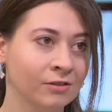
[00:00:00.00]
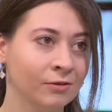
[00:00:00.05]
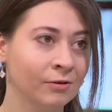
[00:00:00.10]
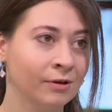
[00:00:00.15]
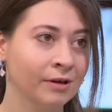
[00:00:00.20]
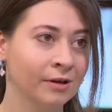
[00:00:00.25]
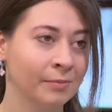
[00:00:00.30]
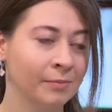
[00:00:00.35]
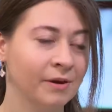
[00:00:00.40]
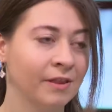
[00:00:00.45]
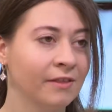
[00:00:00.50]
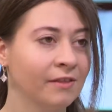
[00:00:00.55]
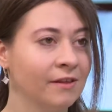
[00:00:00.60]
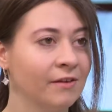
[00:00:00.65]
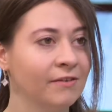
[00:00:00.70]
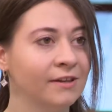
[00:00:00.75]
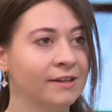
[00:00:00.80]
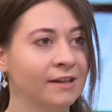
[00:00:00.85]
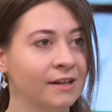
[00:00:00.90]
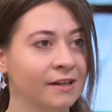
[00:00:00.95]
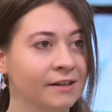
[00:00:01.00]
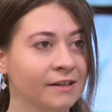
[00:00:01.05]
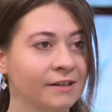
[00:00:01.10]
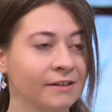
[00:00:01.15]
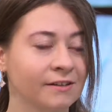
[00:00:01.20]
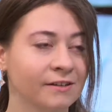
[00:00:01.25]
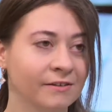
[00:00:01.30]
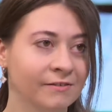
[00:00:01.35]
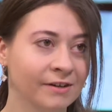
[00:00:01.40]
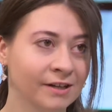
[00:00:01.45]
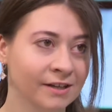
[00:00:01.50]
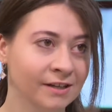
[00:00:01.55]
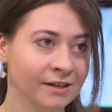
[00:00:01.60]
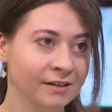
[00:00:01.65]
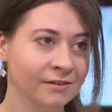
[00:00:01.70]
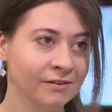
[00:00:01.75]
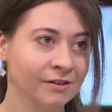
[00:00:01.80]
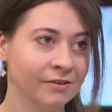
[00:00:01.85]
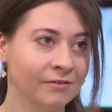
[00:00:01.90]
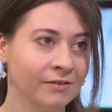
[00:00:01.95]
только представители
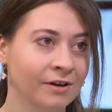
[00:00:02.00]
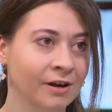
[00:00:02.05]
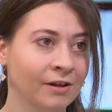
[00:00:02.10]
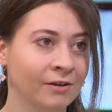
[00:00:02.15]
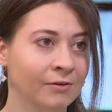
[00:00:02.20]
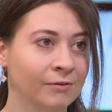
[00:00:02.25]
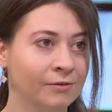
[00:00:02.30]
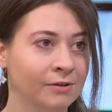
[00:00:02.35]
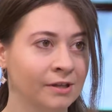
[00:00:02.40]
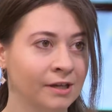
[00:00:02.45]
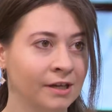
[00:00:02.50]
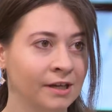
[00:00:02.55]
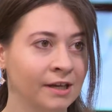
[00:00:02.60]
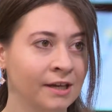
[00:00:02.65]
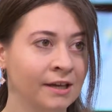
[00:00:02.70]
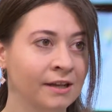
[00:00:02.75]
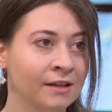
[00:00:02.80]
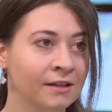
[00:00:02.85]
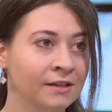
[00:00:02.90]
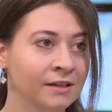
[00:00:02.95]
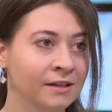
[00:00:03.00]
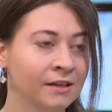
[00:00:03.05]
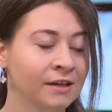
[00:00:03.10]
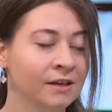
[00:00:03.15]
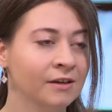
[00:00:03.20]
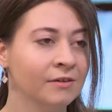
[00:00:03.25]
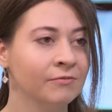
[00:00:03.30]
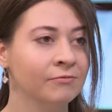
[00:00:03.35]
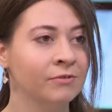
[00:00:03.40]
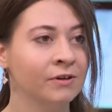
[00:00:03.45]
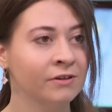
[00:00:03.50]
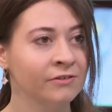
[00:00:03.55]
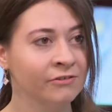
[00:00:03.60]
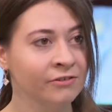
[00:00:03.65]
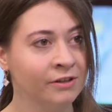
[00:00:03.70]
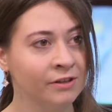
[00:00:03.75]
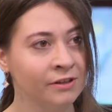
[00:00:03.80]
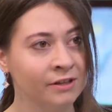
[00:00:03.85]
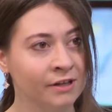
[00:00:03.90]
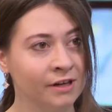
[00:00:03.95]
Красногвардейского района или ваш
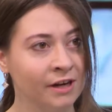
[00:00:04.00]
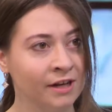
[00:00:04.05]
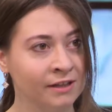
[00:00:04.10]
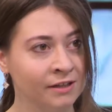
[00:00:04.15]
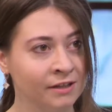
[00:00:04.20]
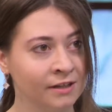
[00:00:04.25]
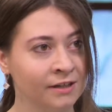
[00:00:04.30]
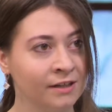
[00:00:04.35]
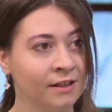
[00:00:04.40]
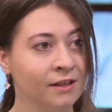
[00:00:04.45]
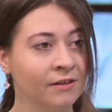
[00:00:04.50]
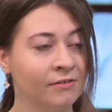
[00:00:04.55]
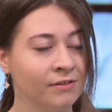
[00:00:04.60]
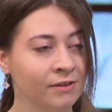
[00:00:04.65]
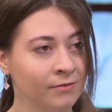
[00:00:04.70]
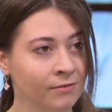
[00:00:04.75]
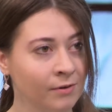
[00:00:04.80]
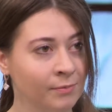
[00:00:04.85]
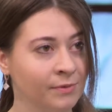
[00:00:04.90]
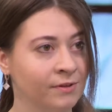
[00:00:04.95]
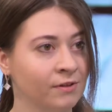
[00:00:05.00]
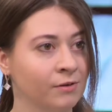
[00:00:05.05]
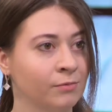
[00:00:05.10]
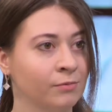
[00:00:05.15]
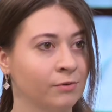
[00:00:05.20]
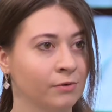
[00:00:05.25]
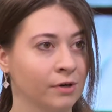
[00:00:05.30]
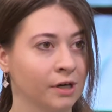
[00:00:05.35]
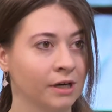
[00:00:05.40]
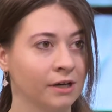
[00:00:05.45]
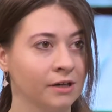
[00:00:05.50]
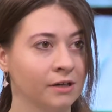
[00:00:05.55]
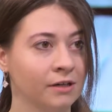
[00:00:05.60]
центр открыт для всего Петербурга?